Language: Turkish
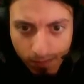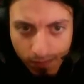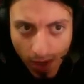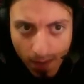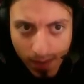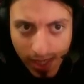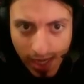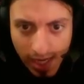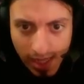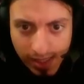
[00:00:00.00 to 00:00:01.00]
Aa bir
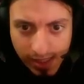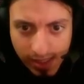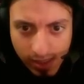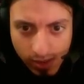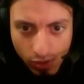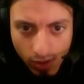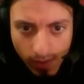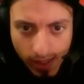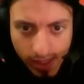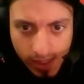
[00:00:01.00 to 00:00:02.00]
daha gelirse sıkıntı olabilir.